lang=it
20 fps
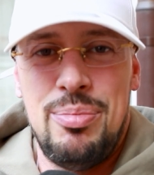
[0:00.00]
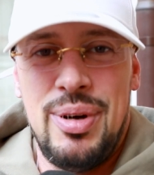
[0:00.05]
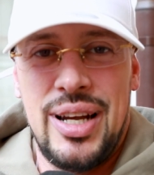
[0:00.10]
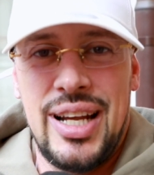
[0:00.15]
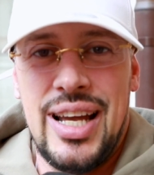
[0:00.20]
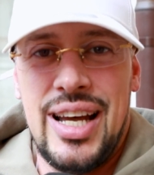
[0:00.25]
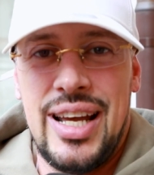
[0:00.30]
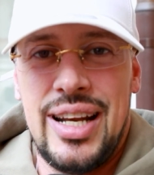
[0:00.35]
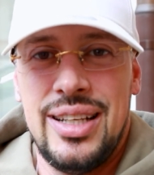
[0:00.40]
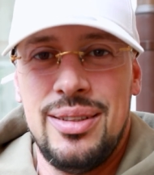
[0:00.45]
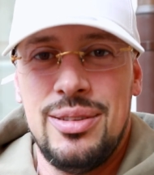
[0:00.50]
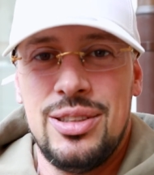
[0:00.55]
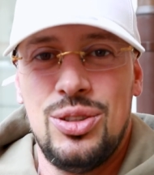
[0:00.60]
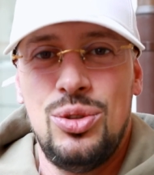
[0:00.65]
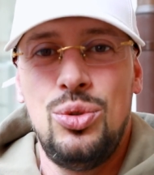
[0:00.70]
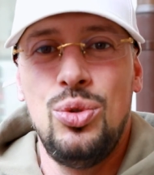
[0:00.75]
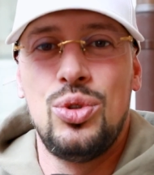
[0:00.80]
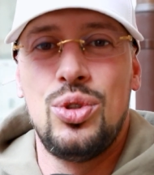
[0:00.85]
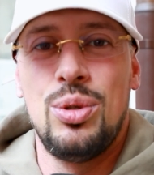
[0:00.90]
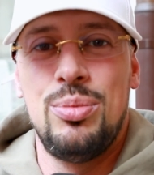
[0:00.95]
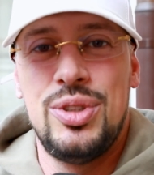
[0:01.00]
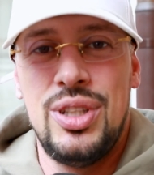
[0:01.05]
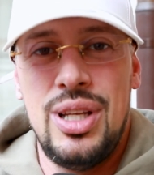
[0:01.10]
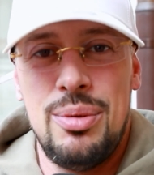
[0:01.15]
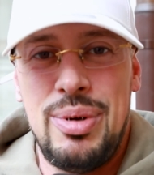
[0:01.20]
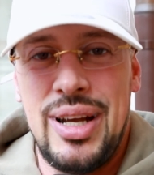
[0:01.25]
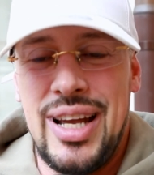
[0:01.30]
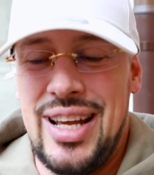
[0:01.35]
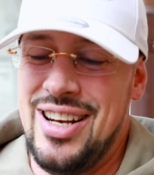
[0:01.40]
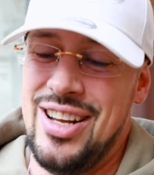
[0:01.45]
pagare? tutto
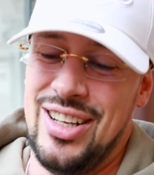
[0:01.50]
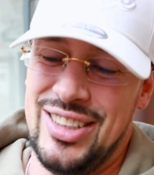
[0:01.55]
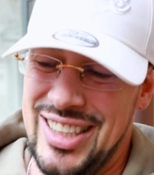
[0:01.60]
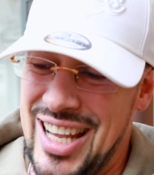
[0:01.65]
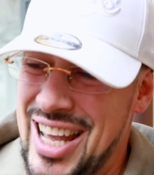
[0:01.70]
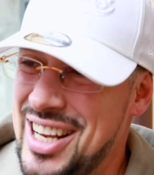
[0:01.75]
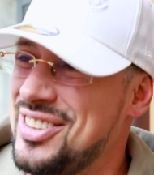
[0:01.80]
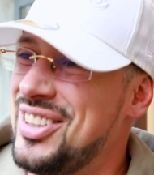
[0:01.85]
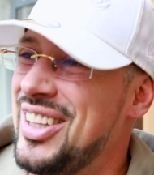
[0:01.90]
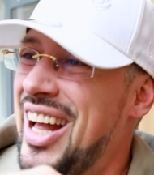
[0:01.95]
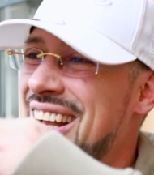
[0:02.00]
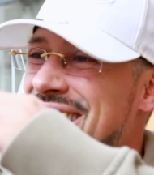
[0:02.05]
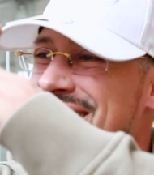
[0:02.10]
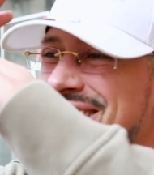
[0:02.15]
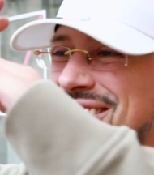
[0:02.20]
bisogna pagare. No, scherzo. Tu stai,